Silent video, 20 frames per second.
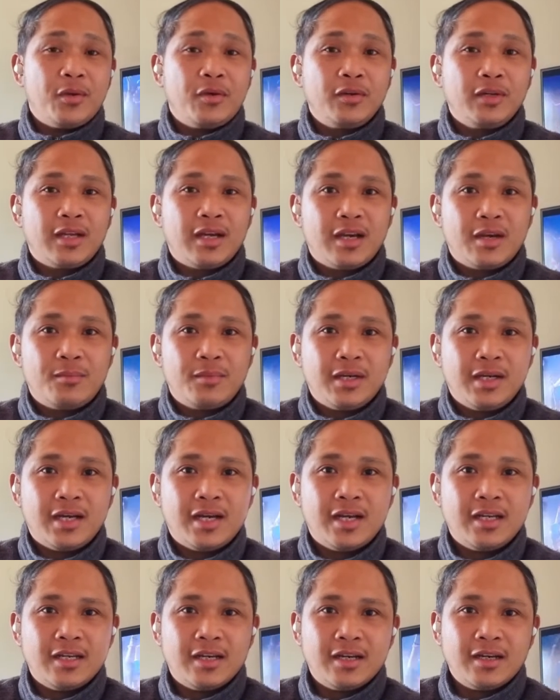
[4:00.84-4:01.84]
meron kang
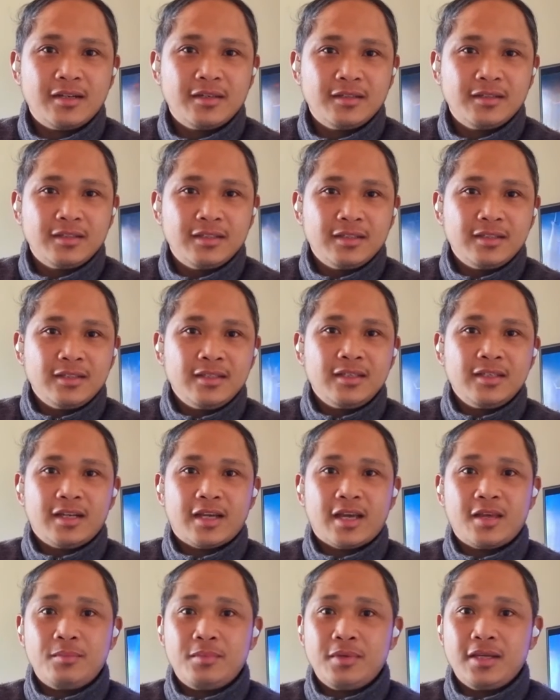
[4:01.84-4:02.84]
kamag-anak,
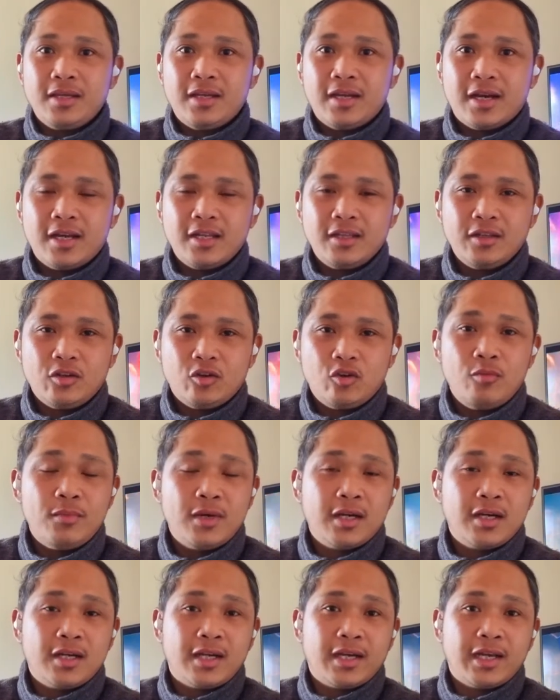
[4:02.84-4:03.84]
kaibigan o
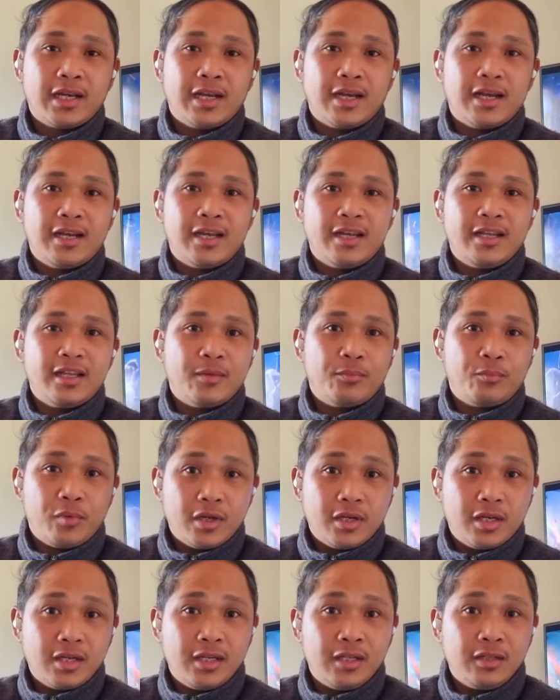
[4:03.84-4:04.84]
mga kakilala na
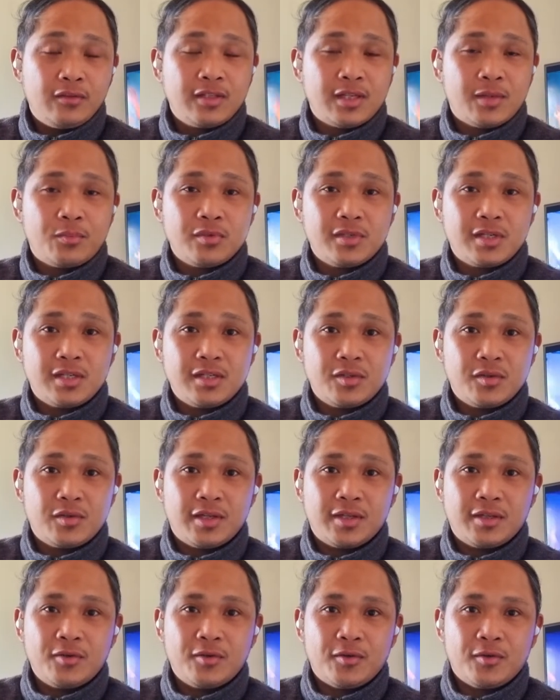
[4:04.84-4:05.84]
pwede dito sa
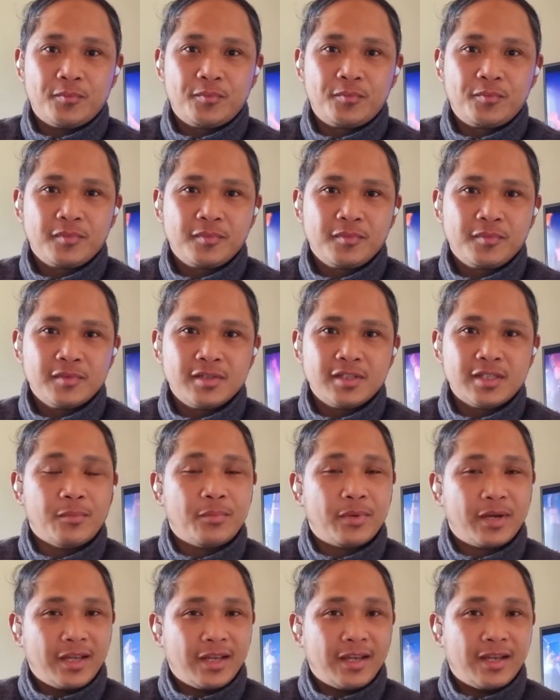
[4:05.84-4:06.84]
posisyon na to.
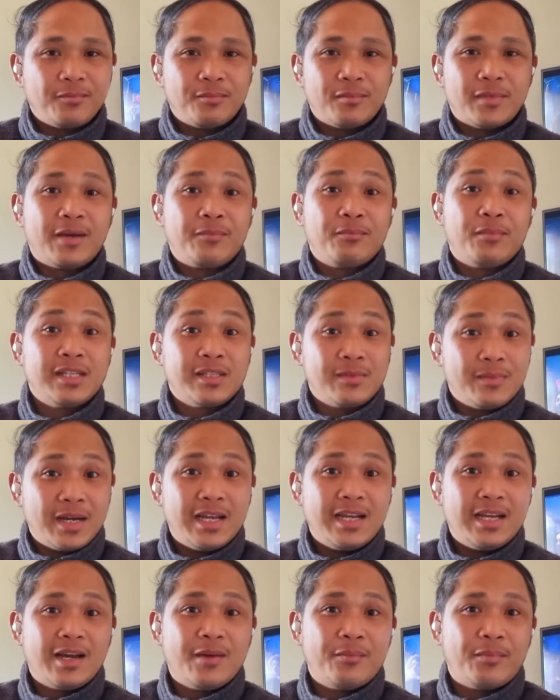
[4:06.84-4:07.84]
Siyempre, mas
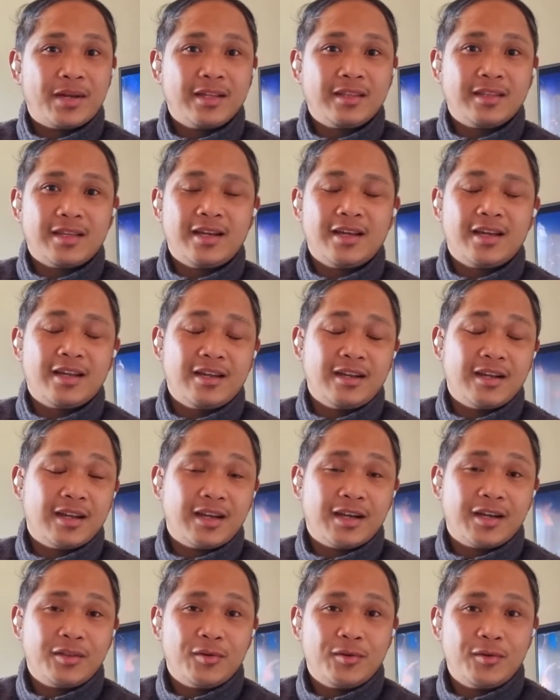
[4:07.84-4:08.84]
mahalaga pa rin talaga na
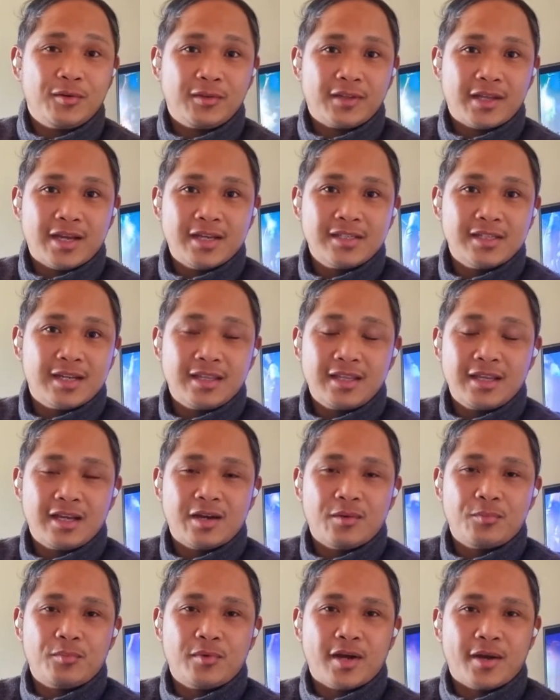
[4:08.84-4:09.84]
nakakatulong tayo sa
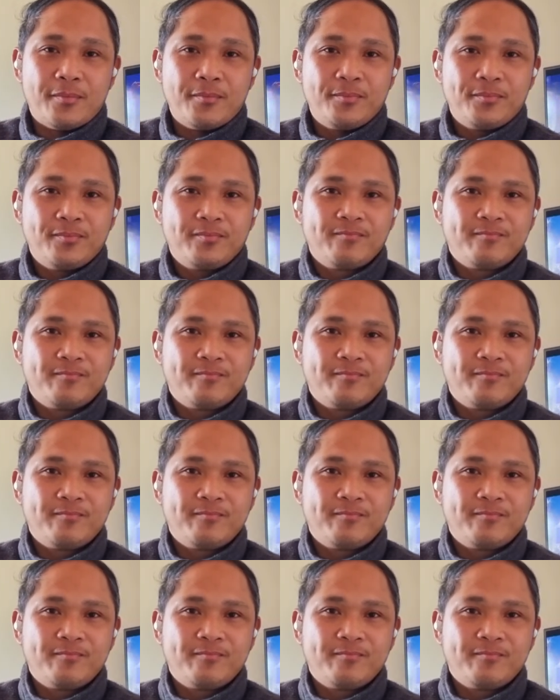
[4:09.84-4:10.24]
ating kapwa.